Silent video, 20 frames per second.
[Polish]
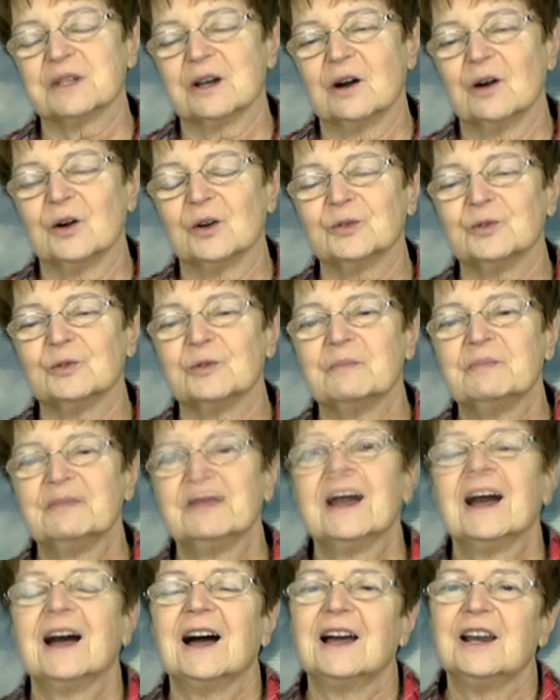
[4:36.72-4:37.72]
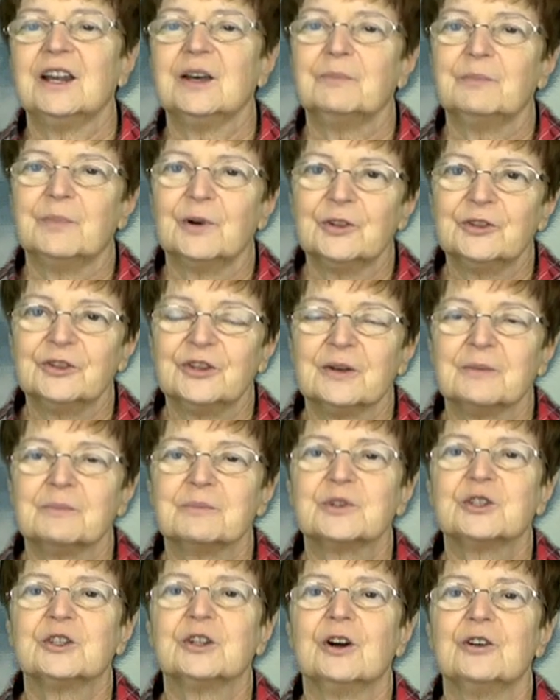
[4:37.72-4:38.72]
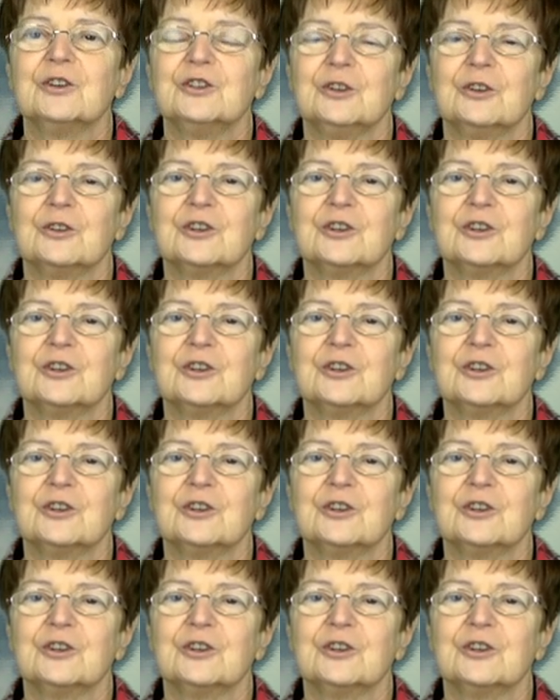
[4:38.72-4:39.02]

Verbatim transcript: zachodu. Ale potem przychodzi